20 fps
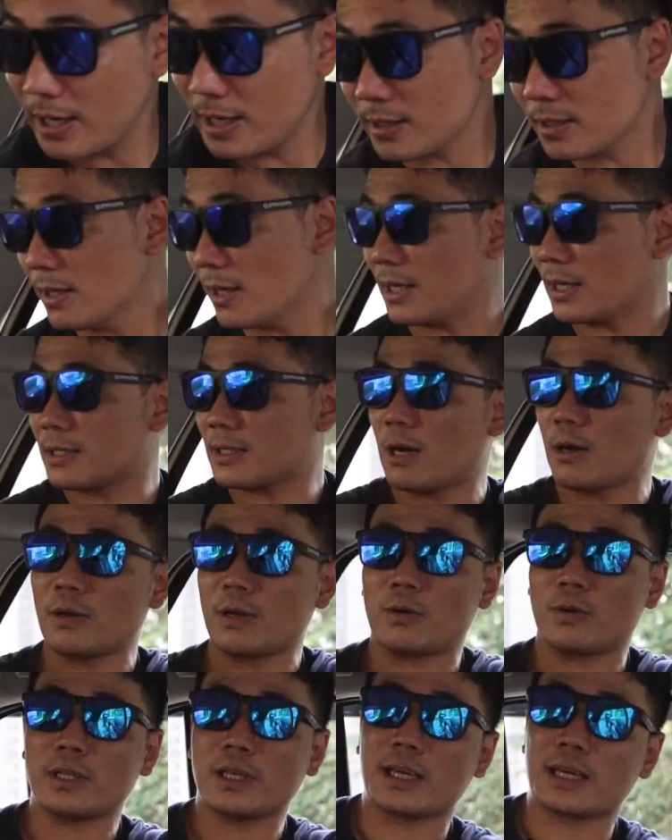ghế tựa đằng sau
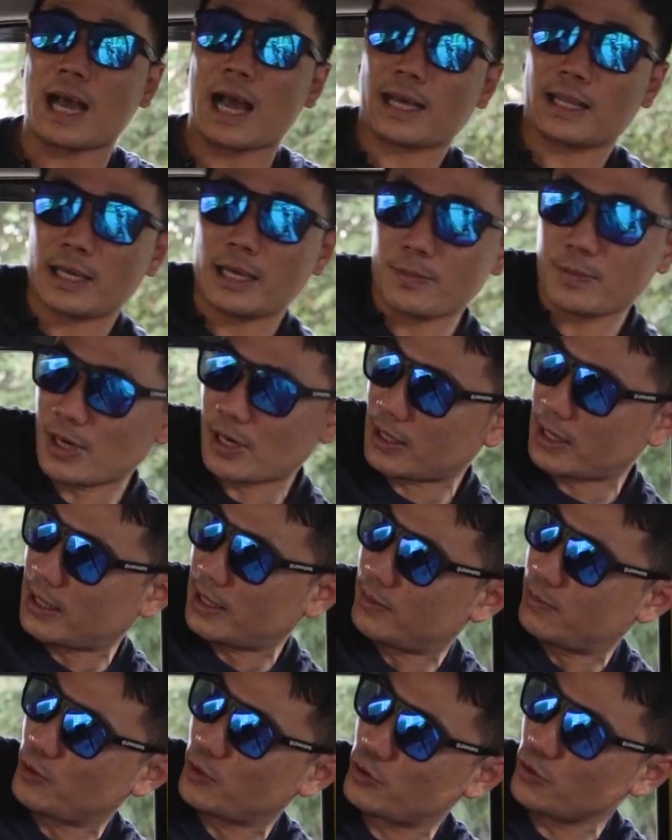là có thể ngả thêm được này
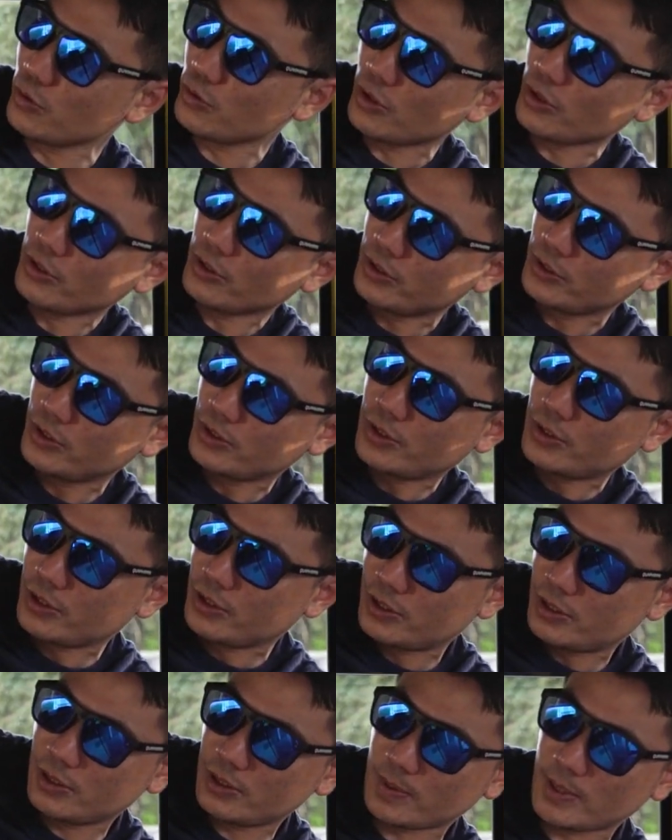một chút thôi.
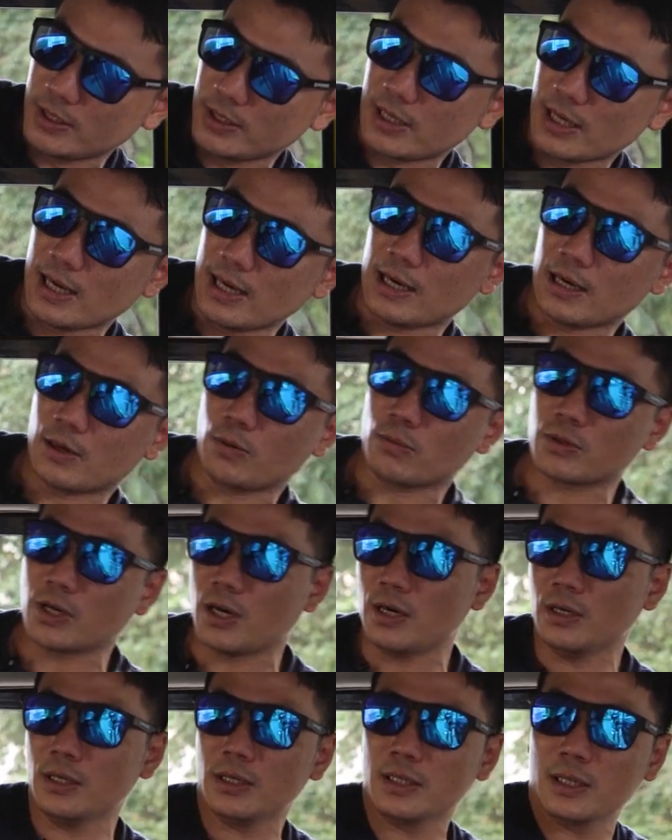Nhưng mà như thế là cũng đỡ
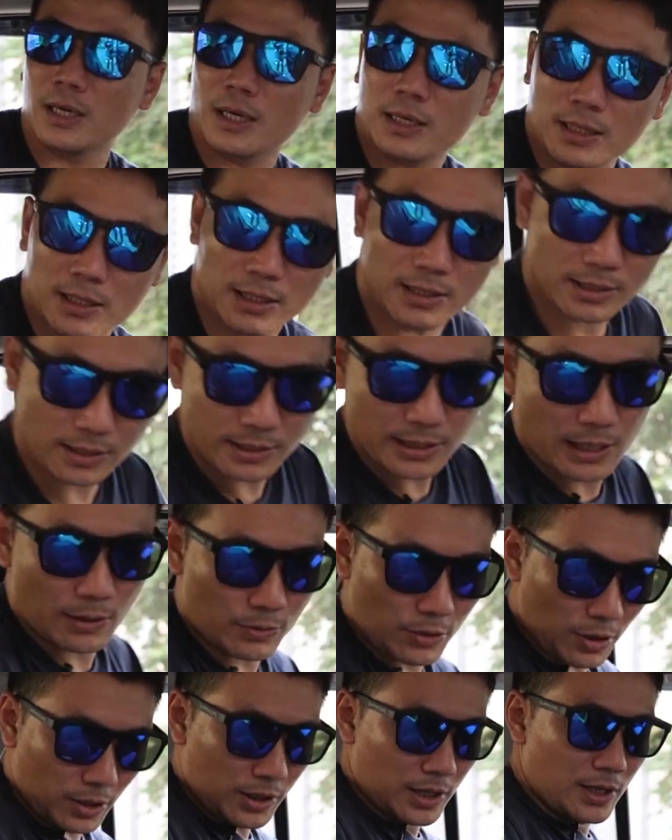hơn được rất nhiều
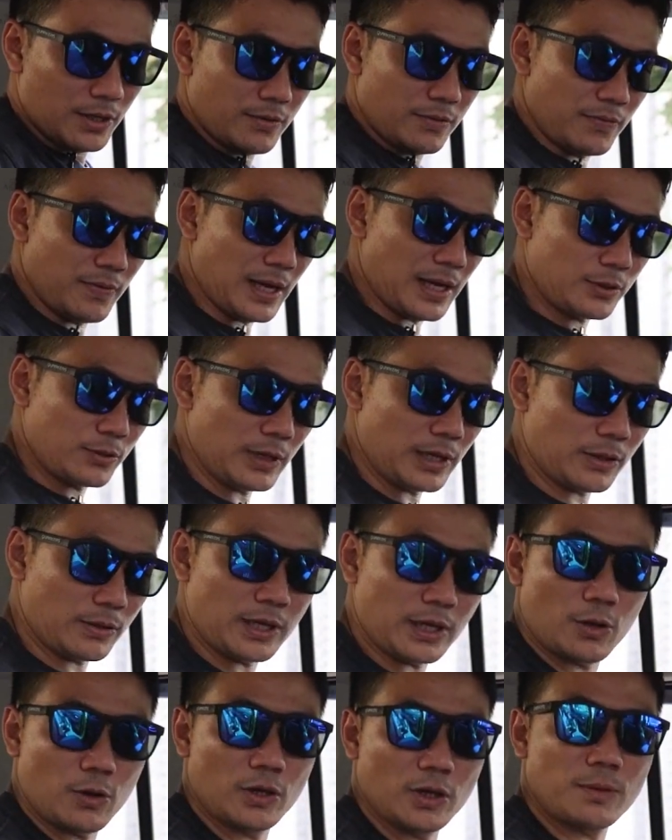rồi, và chỗ này có
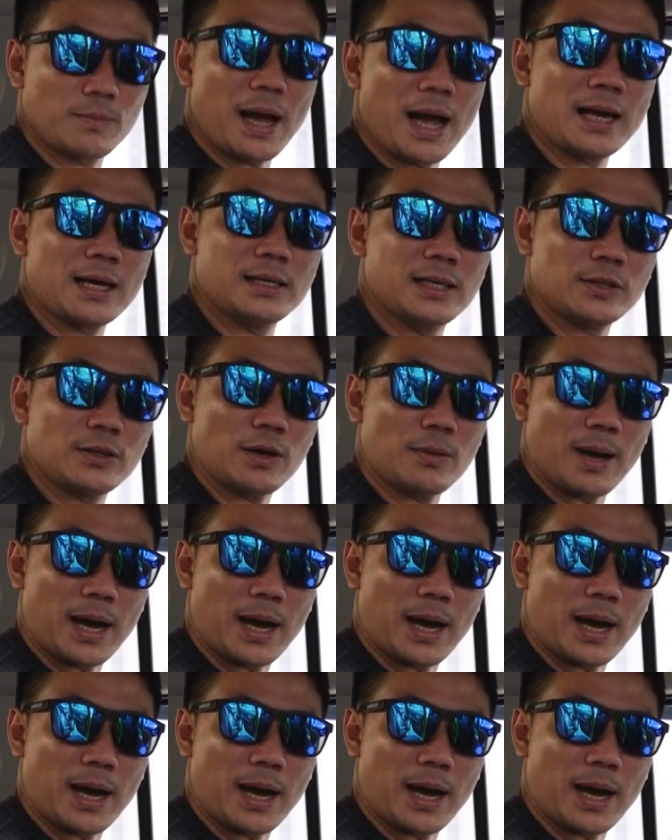thể ngồi được ba người thoải